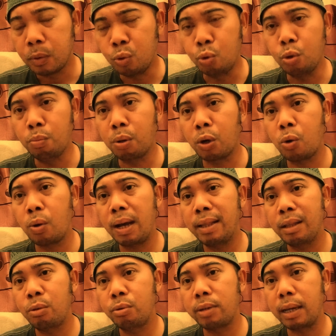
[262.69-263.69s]
Untuk berdoa
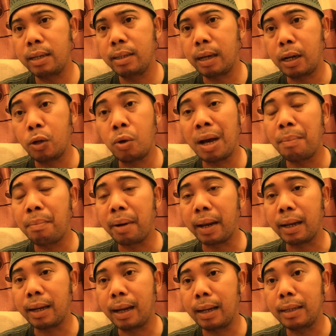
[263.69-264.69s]
tentu saja doa
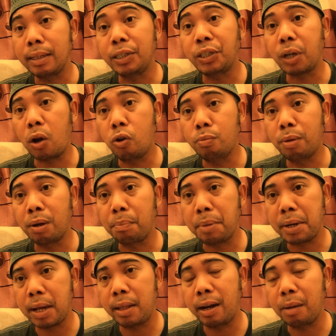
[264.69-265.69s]
mereka jauh
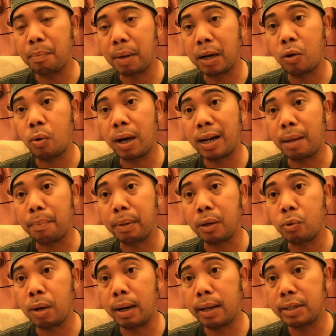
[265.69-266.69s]
berbeda daripada doa Nabi
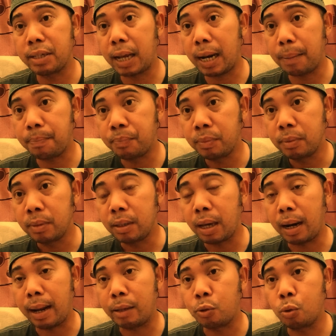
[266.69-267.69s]
Nuh alaihissalam
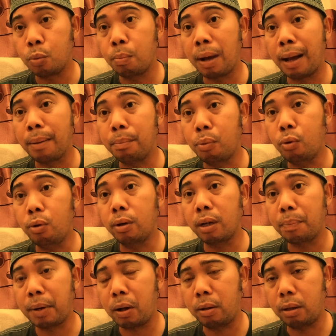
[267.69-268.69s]
yang langsung mahbul
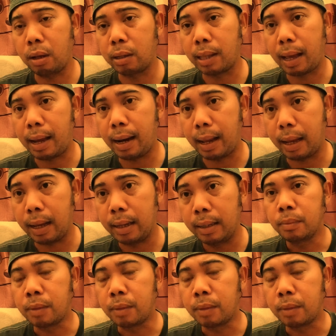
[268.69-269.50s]
kepada Allah Ta'ala.